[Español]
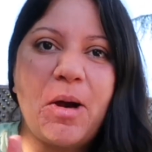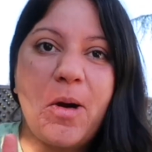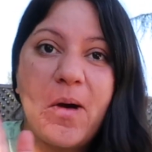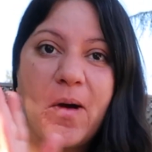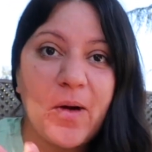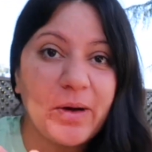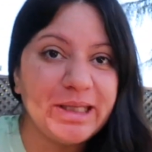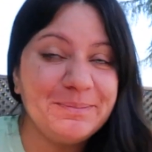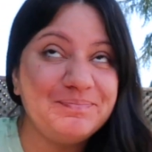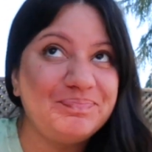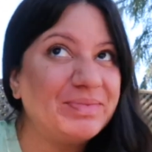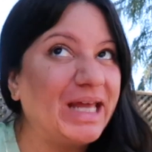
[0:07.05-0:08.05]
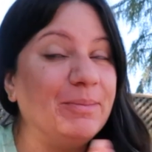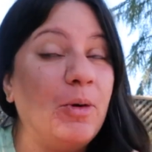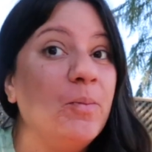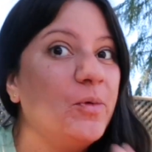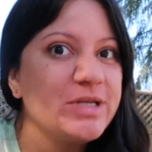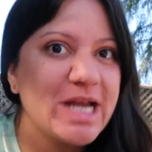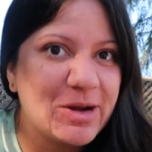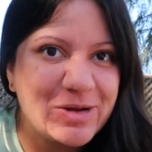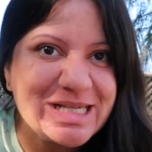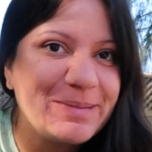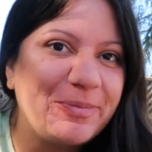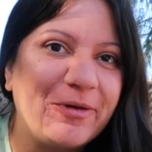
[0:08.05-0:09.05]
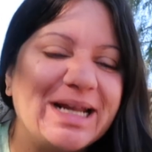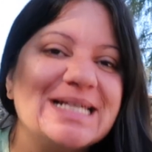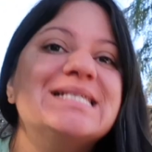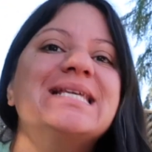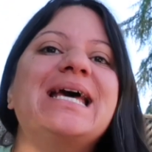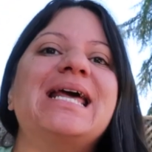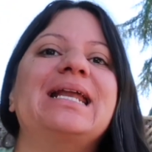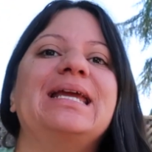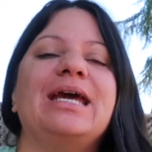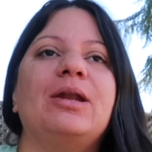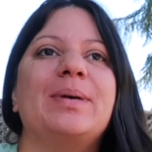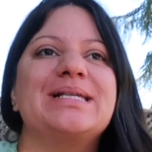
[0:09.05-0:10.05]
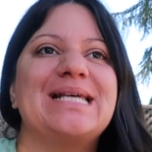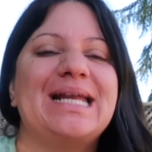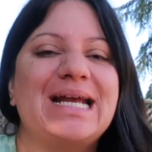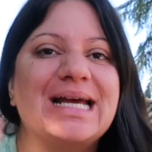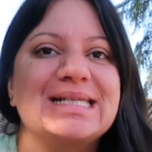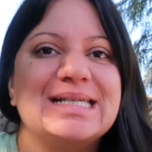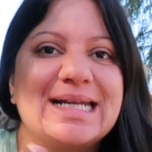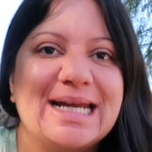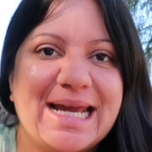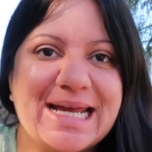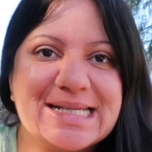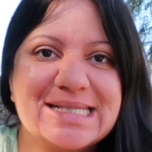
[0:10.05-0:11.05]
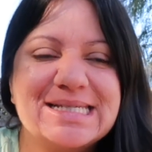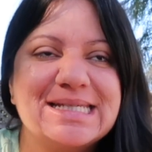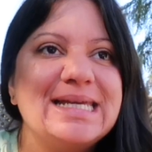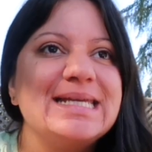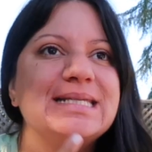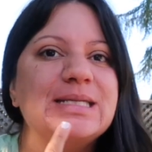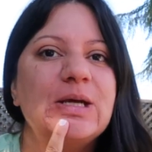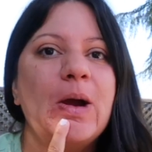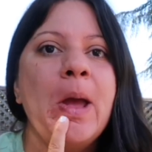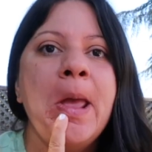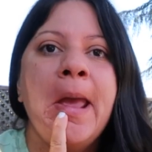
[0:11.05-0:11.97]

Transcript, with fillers: hoy tenemos muchas cosas por hacer, quiero pasar a hacer ejercicio